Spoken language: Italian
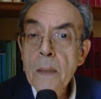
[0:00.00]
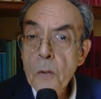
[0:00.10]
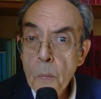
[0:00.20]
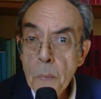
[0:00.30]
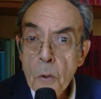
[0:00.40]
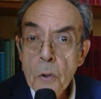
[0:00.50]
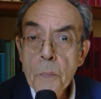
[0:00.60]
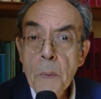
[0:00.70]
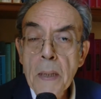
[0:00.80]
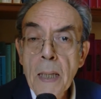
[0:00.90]
come noi
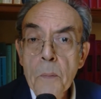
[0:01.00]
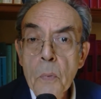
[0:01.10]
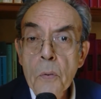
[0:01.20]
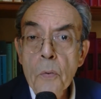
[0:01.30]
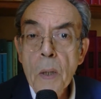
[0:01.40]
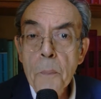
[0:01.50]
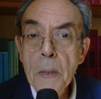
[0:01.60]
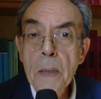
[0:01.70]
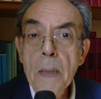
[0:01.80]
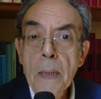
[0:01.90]
speriamo in una
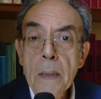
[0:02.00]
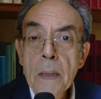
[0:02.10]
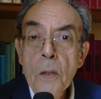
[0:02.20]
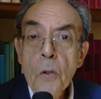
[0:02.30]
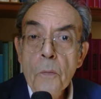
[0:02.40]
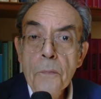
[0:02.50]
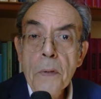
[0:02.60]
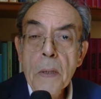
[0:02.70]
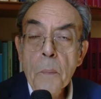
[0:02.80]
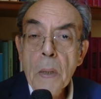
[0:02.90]
piena
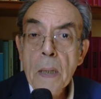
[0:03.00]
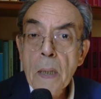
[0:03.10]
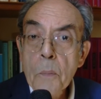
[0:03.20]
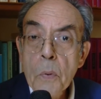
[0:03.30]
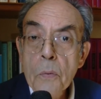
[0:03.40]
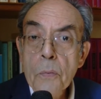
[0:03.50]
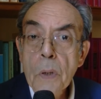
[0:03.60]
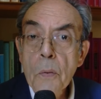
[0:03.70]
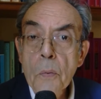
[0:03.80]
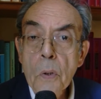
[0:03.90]
conferma della
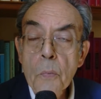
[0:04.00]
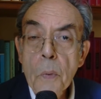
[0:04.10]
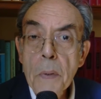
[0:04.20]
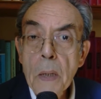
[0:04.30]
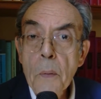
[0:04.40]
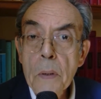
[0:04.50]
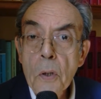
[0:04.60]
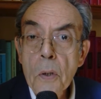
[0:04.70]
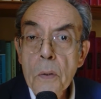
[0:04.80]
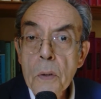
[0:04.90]
pronuncia 1
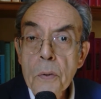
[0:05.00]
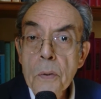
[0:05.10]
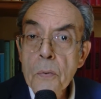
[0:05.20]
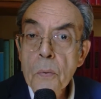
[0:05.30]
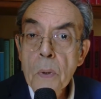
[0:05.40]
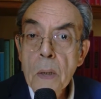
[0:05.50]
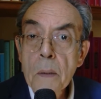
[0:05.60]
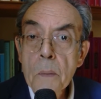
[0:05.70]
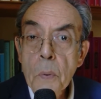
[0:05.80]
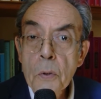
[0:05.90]
2014
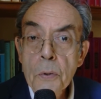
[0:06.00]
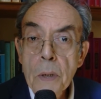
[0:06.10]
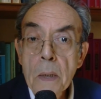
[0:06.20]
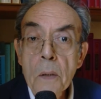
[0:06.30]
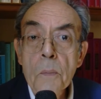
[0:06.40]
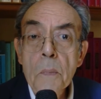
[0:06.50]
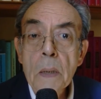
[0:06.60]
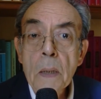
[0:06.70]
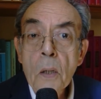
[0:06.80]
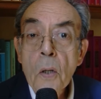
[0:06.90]
sul Porcellum
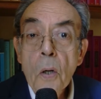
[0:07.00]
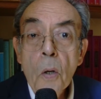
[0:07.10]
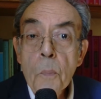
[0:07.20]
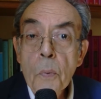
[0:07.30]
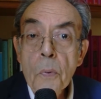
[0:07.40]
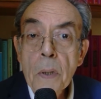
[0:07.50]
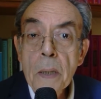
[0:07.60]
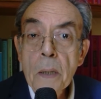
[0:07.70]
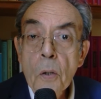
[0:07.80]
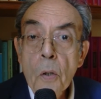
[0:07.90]

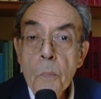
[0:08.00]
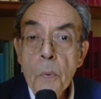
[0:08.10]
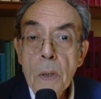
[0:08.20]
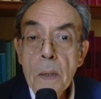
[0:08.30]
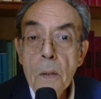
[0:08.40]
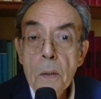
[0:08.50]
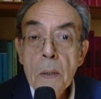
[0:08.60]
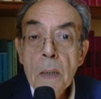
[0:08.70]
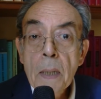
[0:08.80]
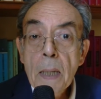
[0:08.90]
oppure, oppure no
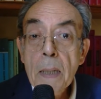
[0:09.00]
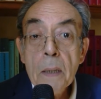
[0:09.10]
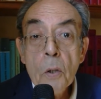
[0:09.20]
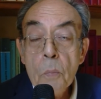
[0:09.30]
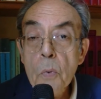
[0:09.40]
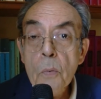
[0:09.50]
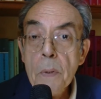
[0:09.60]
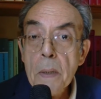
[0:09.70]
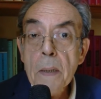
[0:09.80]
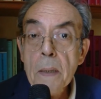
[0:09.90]
e
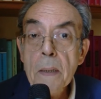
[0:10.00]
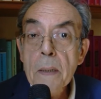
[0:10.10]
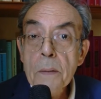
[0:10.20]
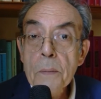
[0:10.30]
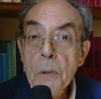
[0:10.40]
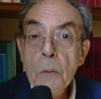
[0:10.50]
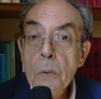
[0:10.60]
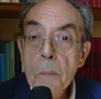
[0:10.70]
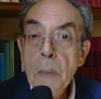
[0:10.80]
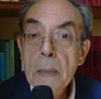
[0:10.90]
comunque eh, c'è un
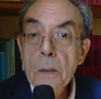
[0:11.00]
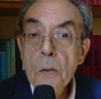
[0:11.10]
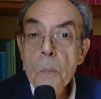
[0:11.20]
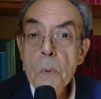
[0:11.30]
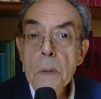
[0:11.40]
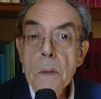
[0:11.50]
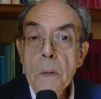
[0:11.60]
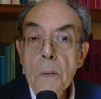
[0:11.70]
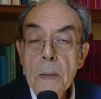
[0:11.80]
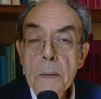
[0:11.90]
dibattito
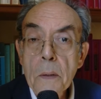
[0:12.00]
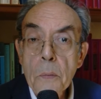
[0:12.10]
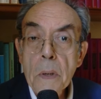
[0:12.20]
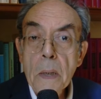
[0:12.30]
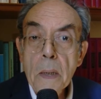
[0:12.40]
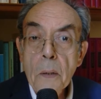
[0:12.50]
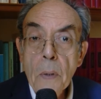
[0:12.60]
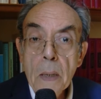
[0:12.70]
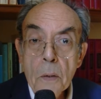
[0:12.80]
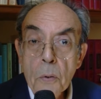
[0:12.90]
politico da seguire nel
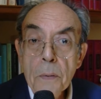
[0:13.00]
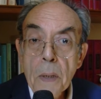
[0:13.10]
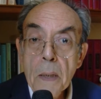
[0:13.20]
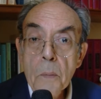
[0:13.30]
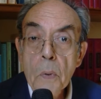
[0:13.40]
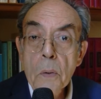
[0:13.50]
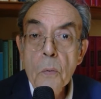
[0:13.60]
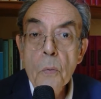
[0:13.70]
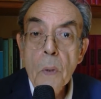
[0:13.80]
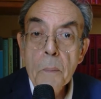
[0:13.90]
quale noi saremo
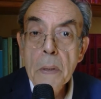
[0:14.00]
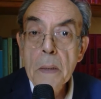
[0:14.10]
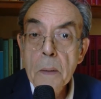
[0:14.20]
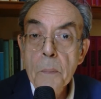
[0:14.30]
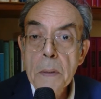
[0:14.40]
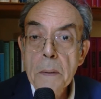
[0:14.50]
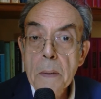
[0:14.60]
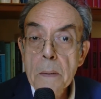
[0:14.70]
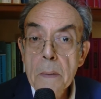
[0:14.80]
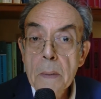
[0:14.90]
ugualmente
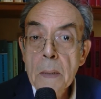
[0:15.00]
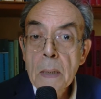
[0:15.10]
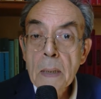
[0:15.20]
presenti